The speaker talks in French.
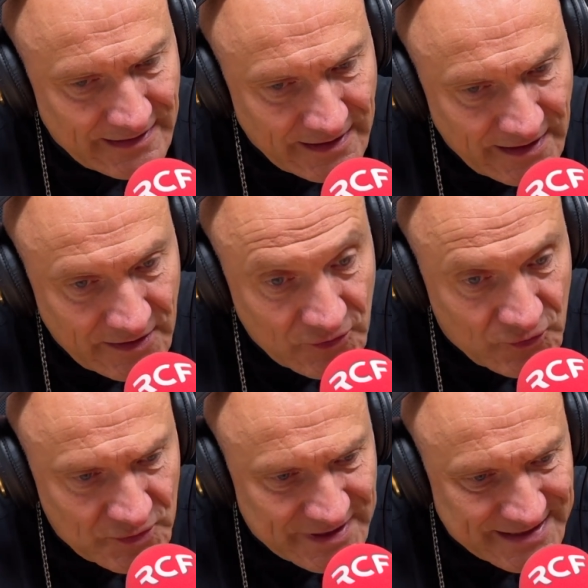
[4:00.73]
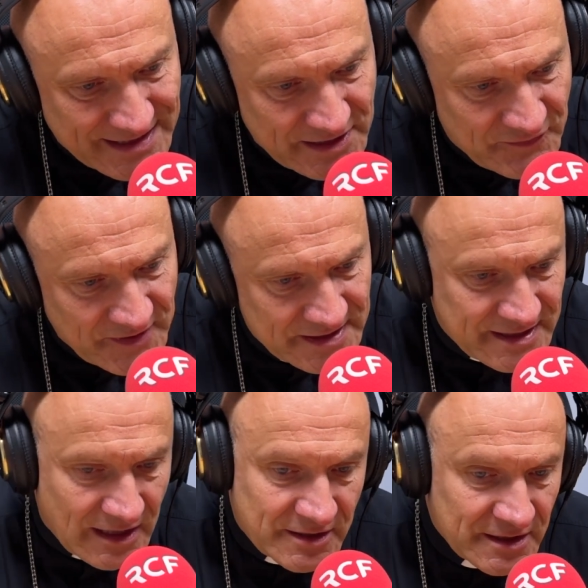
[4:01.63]
et de tous ces édifices
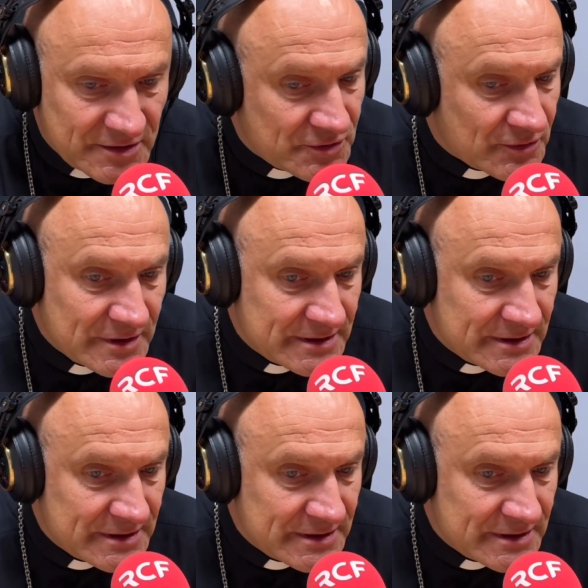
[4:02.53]
calqués sur